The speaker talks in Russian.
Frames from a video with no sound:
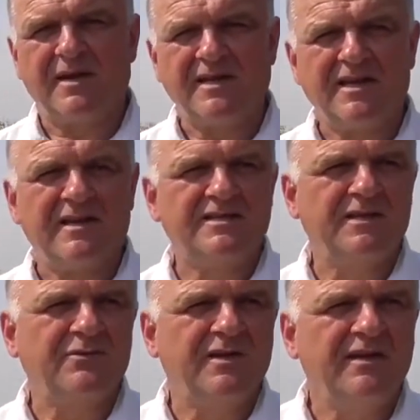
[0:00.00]
Хотя
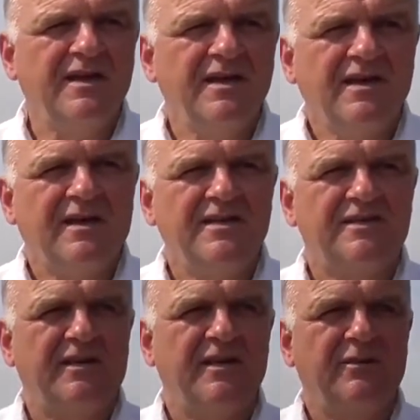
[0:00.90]
наши люди,
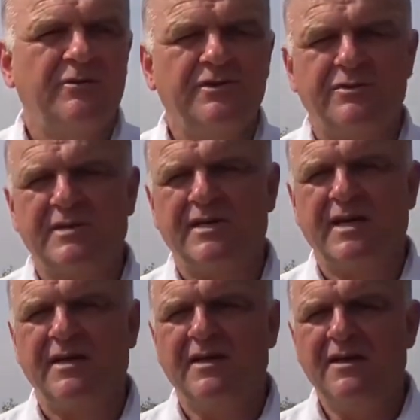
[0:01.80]
конечно, ориентируются уже
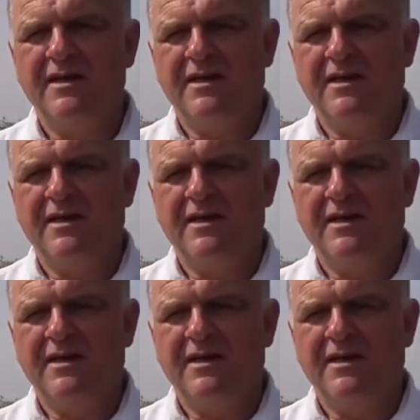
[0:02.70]
на